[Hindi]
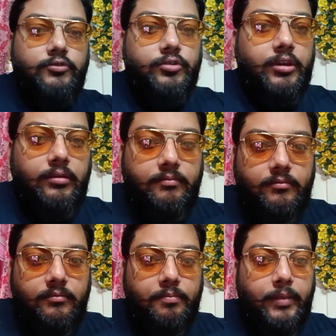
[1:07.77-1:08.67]
चूँकि
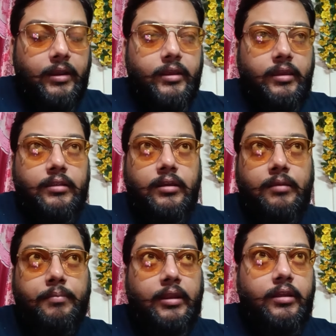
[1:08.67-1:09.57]
पहले क्या था
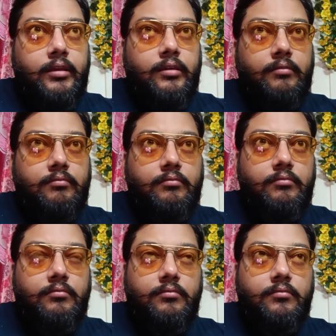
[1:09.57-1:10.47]
पहले
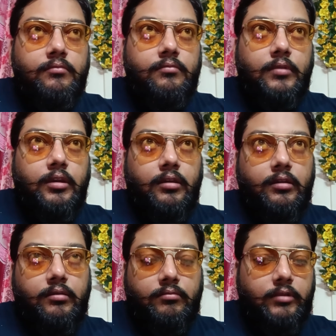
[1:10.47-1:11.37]

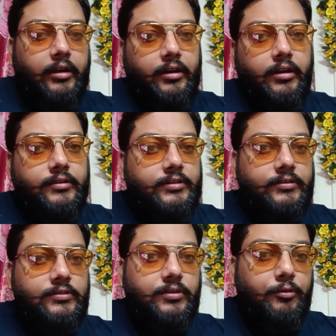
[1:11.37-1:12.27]
नाइनटीन एटी
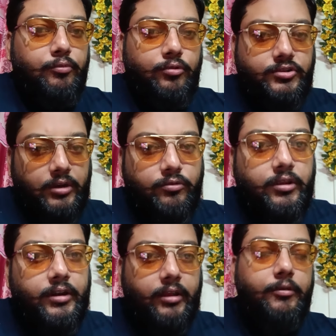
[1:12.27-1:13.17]
सिक्स जब इम्पोर्ट चालू
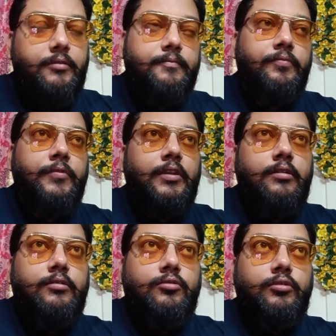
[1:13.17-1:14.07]
था इंडिया में
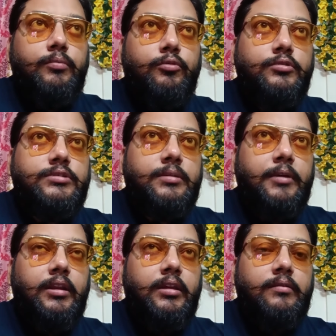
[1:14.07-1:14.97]
तो इम्पोर्ट से
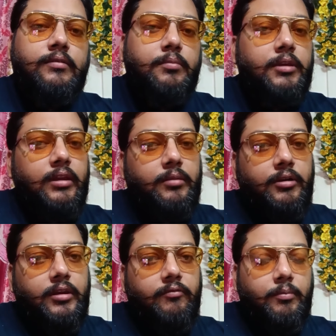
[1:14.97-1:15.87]
पहले सभी
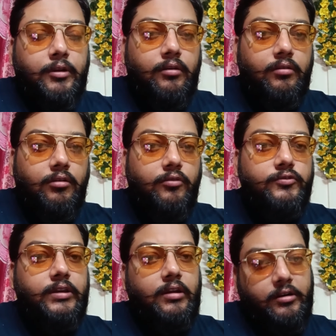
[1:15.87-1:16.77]
कैलिबर के वेपन और
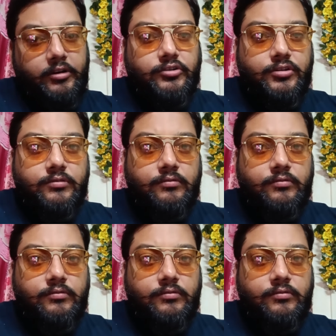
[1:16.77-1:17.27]
उसके कटरेज